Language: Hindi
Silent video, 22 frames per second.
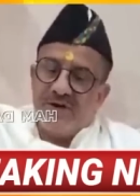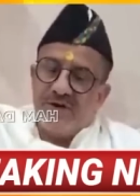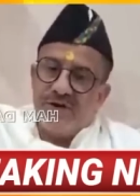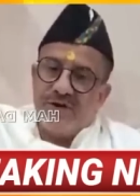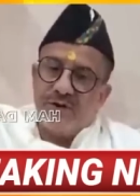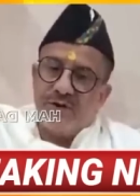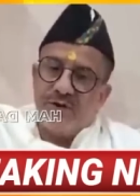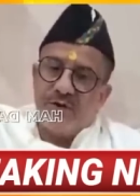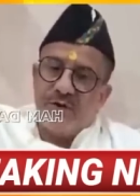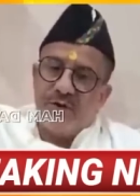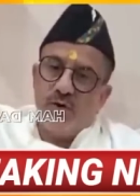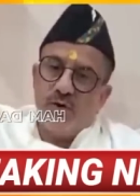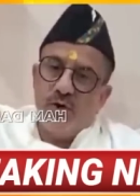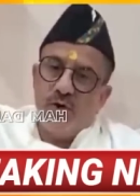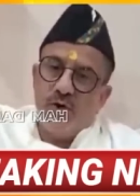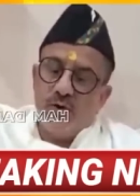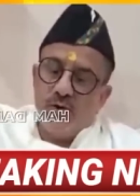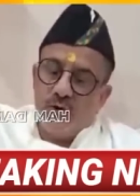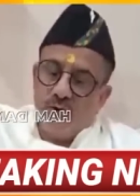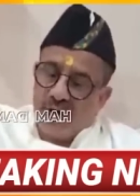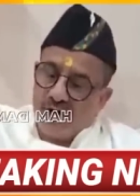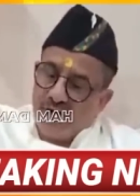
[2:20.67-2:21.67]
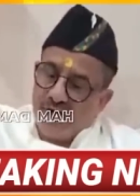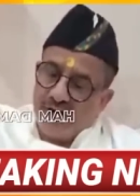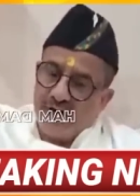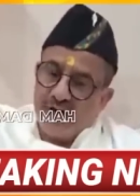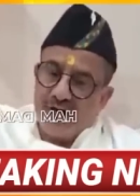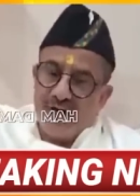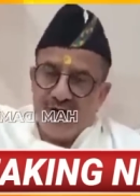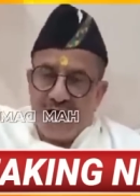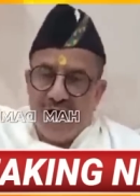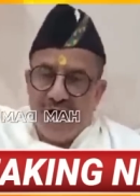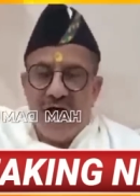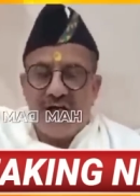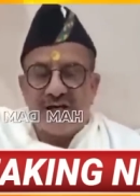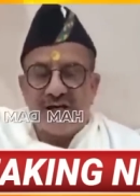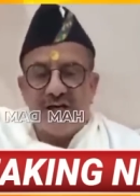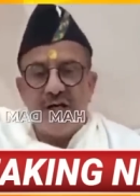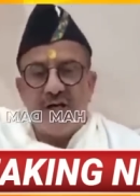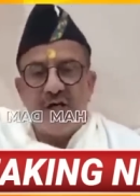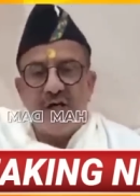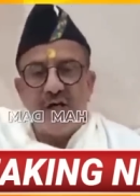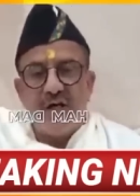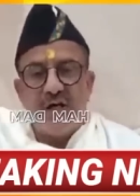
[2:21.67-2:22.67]
सावंत जी को उनके निकाह
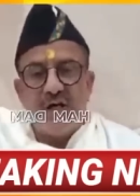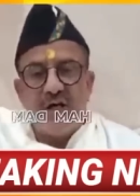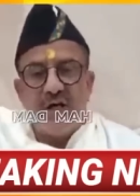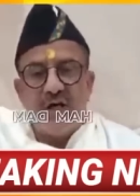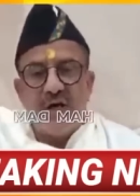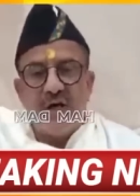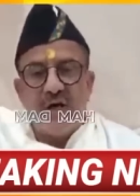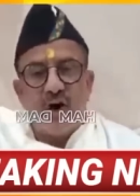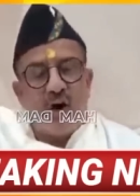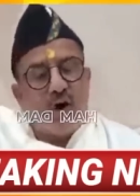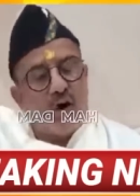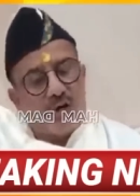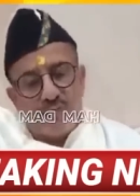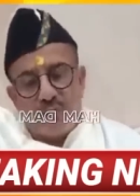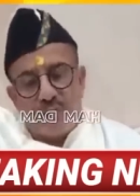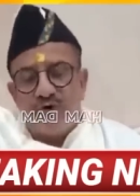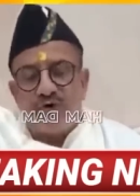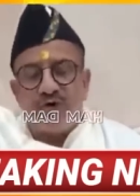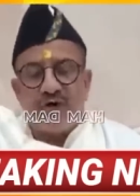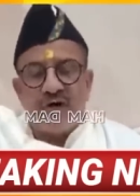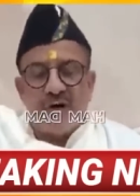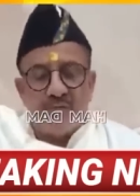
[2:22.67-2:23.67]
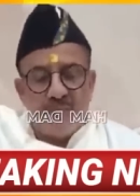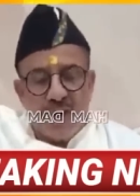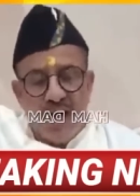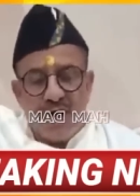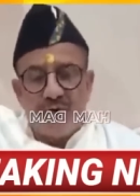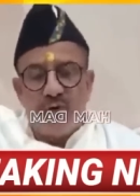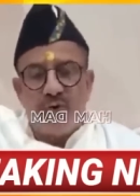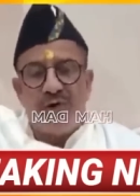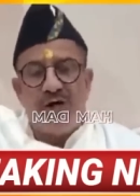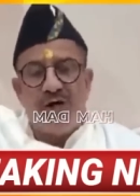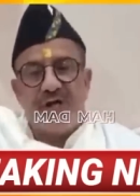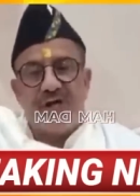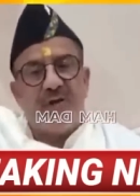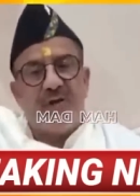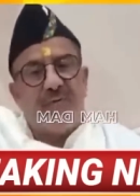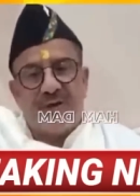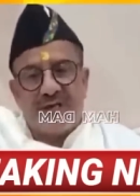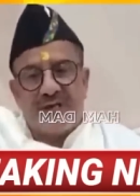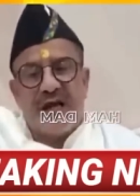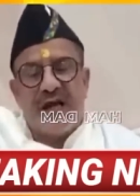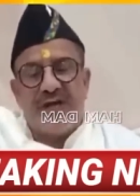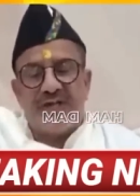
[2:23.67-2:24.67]
की और मुसलमान होने की
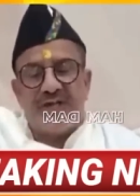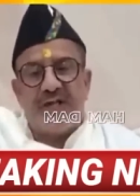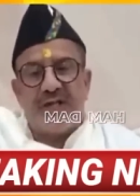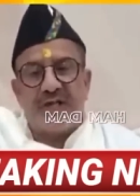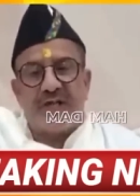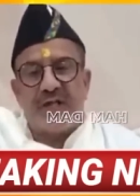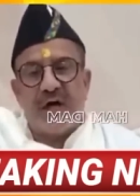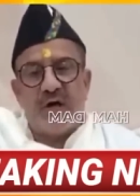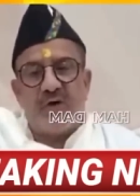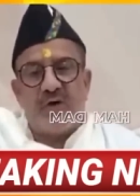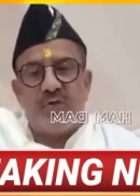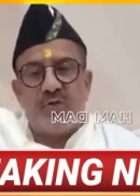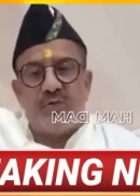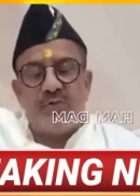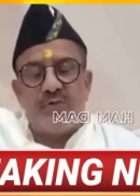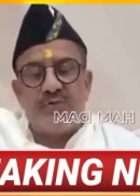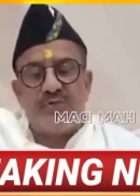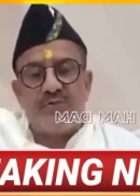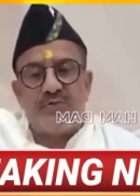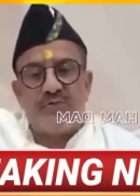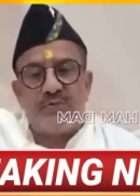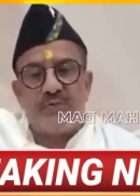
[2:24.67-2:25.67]
बधाई देता हूं